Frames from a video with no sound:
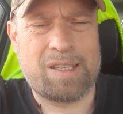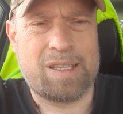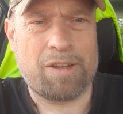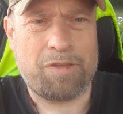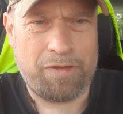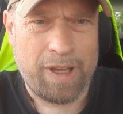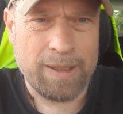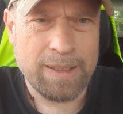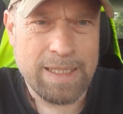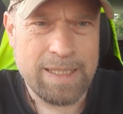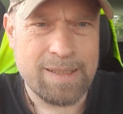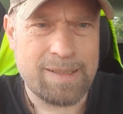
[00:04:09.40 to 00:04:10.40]

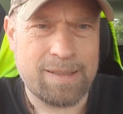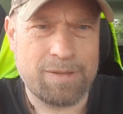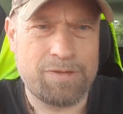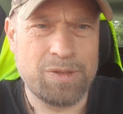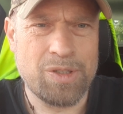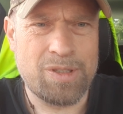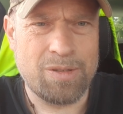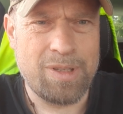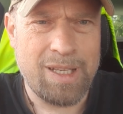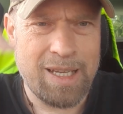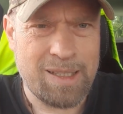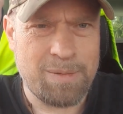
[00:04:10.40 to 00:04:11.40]
Gefängnis
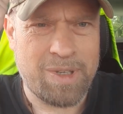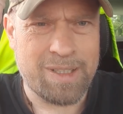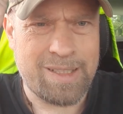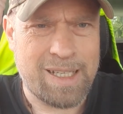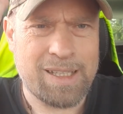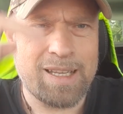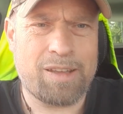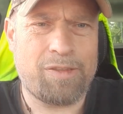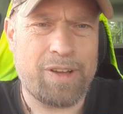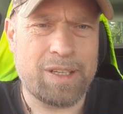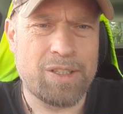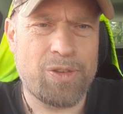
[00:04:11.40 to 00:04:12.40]
funktioniert, im
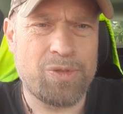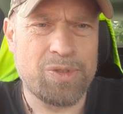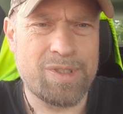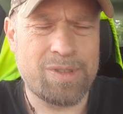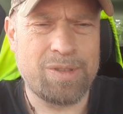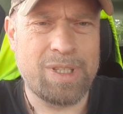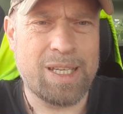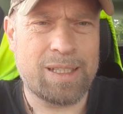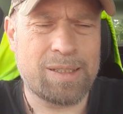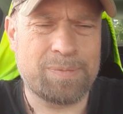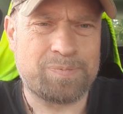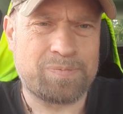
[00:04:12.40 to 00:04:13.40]
Gedankengefängnis
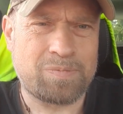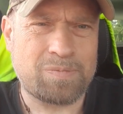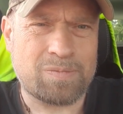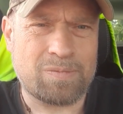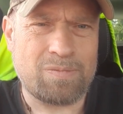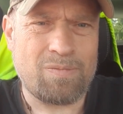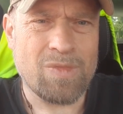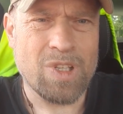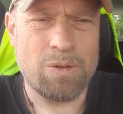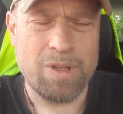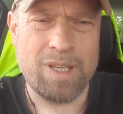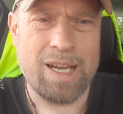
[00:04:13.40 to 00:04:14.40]
funktioniert.
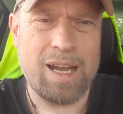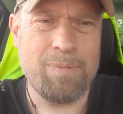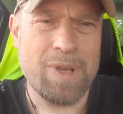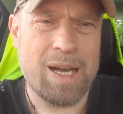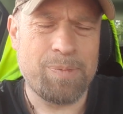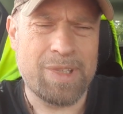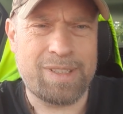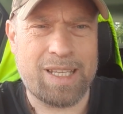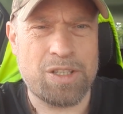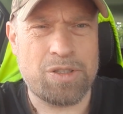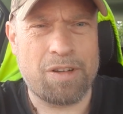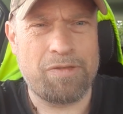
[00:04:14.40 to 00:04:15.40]
Und ja, wir haben das
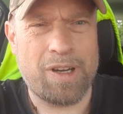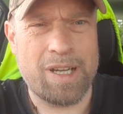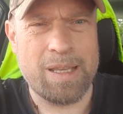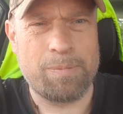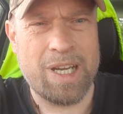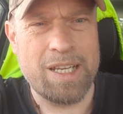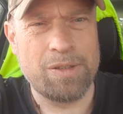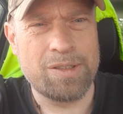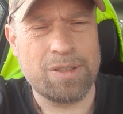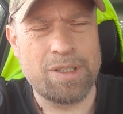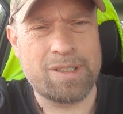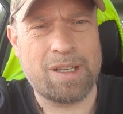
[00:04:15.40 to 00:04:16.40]
Recht auf freie
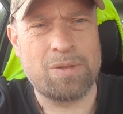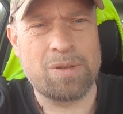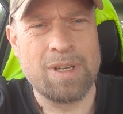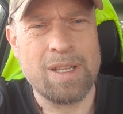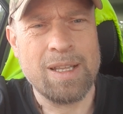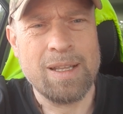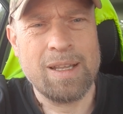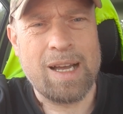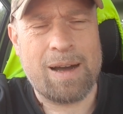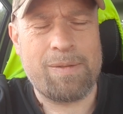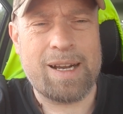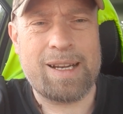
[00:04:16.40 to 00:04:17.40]
Meinungsäußerung.
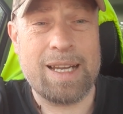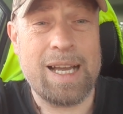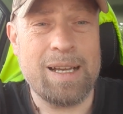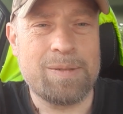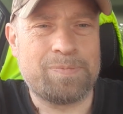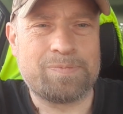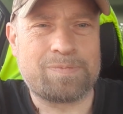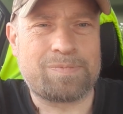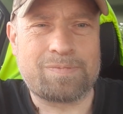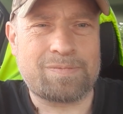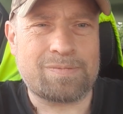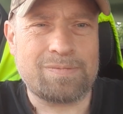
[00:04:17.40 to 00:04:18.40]
Aber klar,
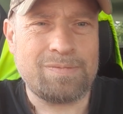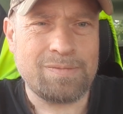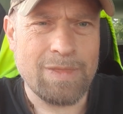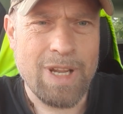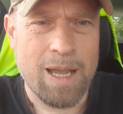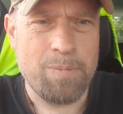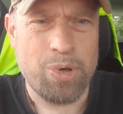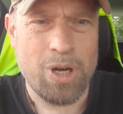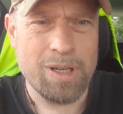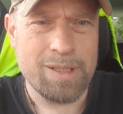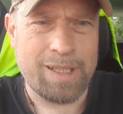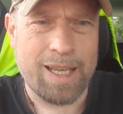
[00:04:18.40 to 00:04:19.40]
ein
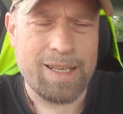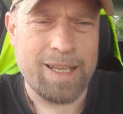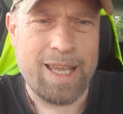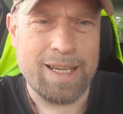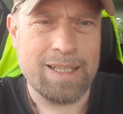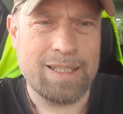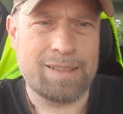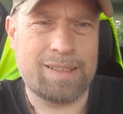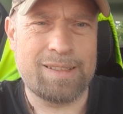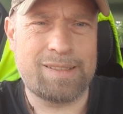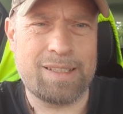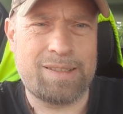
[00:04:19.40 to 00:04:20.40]
Boris René Engel,
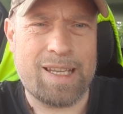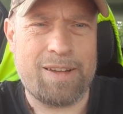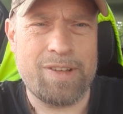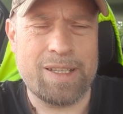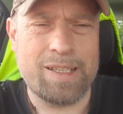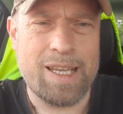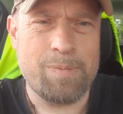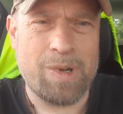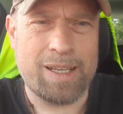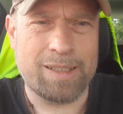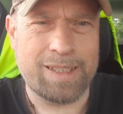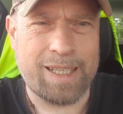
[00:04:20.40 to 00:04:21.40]
das ist, der wird ja
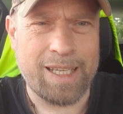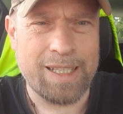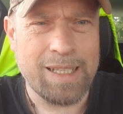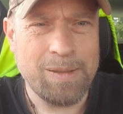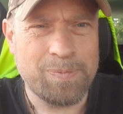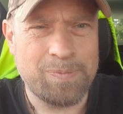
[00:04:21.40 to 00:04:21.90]
immer gedreht